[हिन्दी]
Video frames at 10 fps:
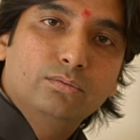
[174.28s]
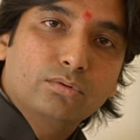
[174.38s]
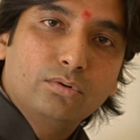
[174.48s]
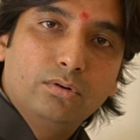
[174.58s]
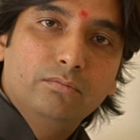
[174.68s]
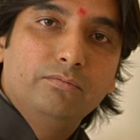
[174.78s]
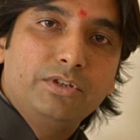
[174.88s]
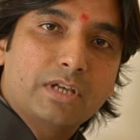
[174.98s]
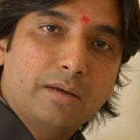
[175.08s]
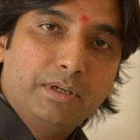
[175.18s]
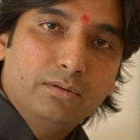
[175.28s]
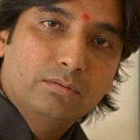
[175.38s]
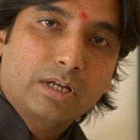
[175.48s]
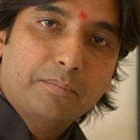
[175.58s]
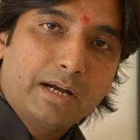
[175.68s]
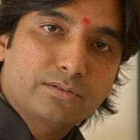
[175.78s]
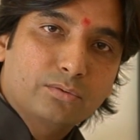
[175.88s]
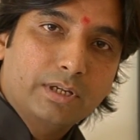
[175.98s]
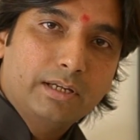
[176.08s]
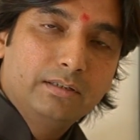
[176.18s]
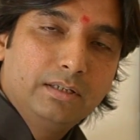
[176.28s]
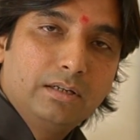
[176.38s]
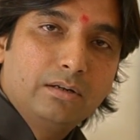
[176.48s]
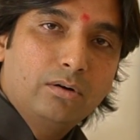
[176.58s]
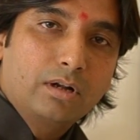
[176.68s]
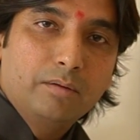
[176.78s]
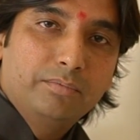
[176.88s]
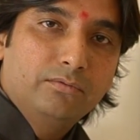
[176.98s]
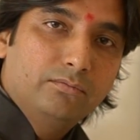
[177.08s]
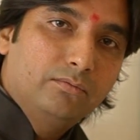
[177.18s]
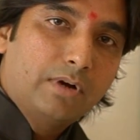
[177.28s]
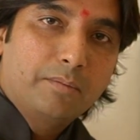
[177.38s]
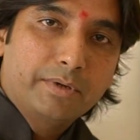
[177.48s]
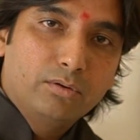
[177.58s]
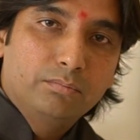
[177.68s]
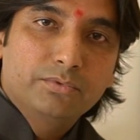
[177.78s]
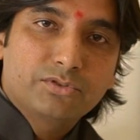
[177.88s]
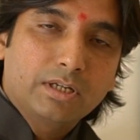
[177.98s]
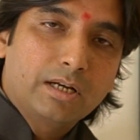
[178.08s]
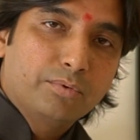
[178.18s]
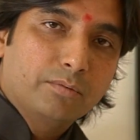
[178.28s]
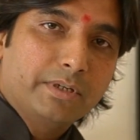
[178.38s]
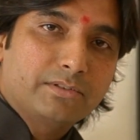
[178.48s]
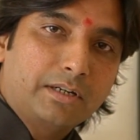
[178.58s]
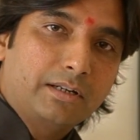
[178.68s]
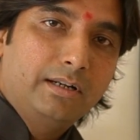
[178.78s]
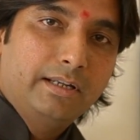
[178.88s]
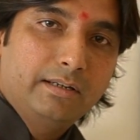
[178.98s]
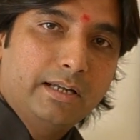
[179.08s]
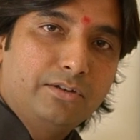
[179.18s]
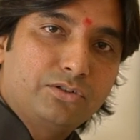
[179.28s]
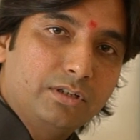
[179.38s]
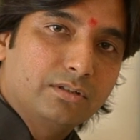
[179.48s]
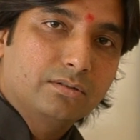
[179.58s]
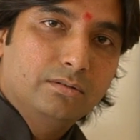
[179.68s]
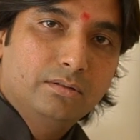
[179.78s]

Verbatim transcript: उनको वीज़ा भी उनका पास हो गया और अब वहाँ पे वो सिंगापुर में सेटल्ड है एंड शी इज़